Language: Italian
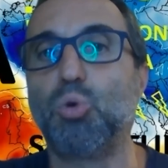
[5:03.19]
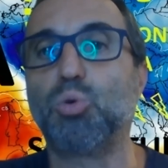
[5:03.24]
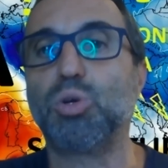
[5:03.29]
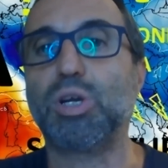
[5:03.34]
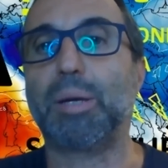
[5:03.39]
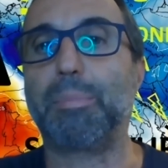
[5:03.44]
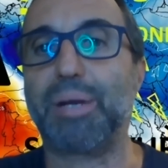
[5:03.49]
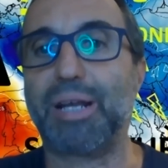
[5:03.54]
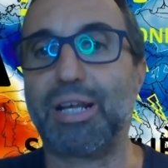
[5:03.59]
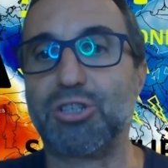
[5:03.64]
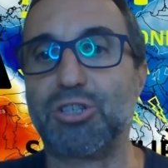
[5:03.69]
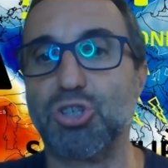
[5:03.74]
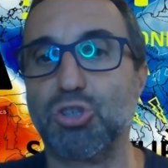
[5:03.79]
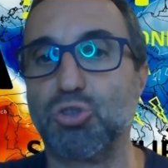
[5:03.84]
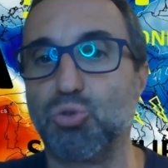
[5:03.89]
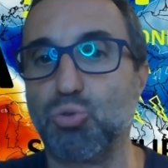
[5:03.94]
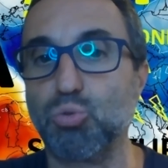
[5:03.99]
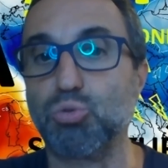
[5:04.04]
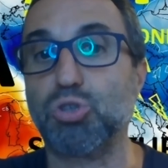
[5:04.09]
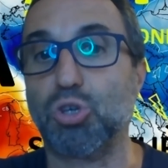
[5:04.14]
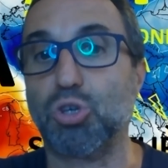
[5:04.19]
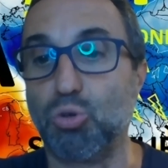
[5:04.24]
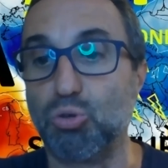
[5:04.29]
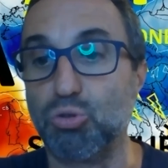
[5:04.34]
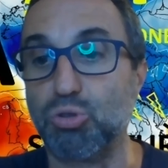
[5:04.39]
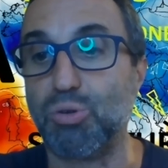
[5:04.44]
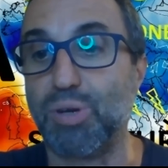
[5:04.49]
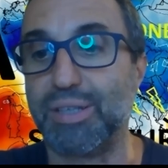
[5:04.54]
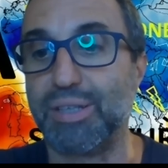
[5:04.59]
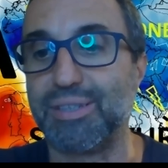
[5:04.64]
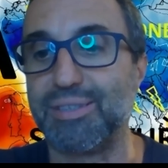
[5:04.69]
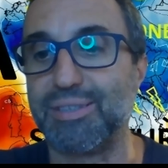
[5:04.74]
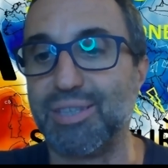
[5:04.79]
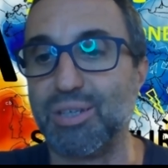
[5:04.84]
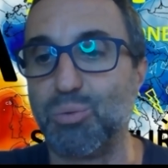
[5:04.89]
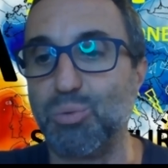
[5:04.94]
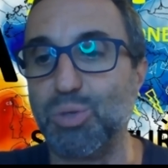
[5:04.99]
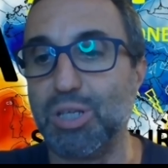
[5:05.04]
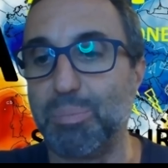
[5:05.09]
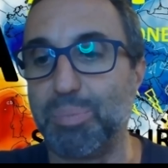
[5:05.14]
un abbraccio a tutti, continuate a
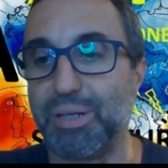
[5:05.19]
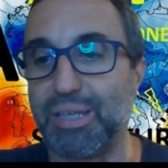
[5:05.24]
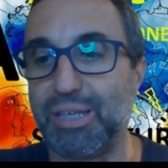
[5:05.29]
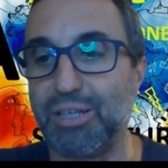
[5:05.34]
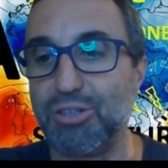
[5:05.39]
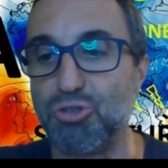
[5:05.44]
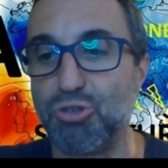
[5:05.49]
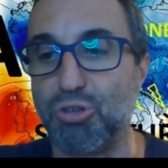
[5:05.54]
seguire perché